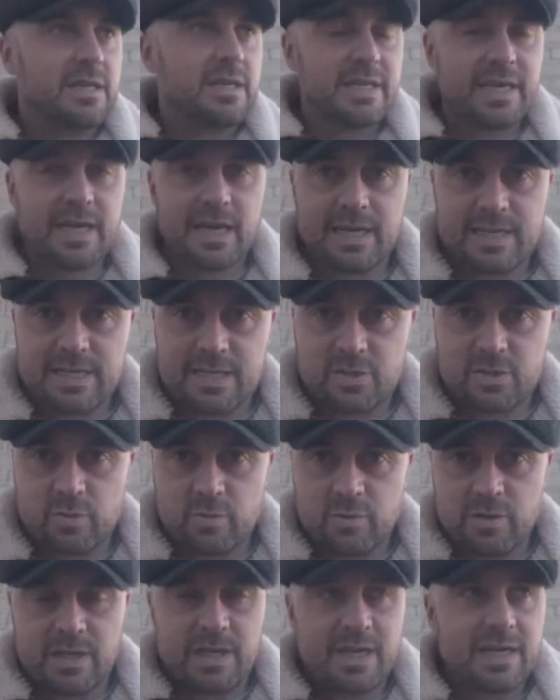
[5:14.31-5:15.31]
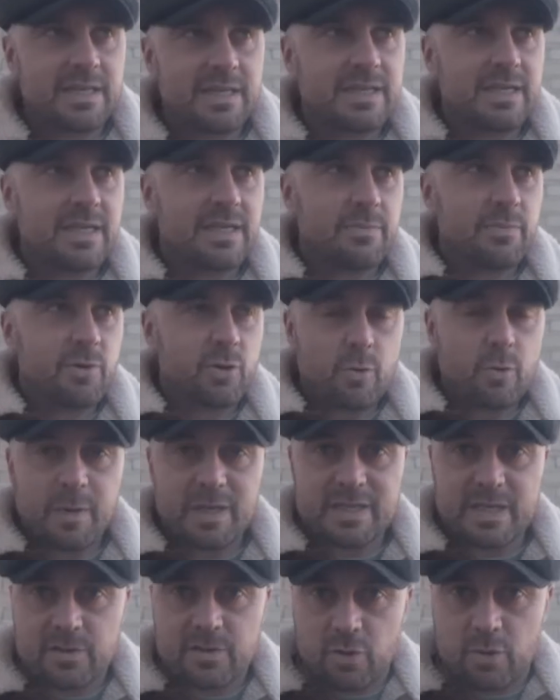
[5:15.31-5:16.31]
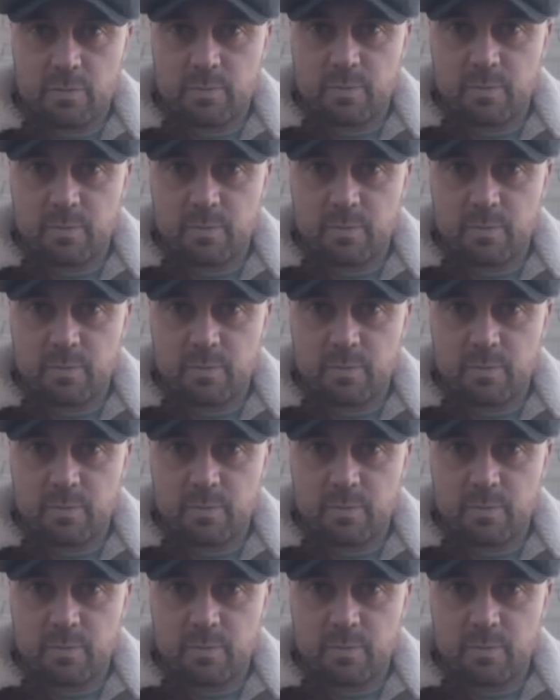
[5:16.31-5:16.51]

llega a esto? ¿Por qué la gente le preocupa tanto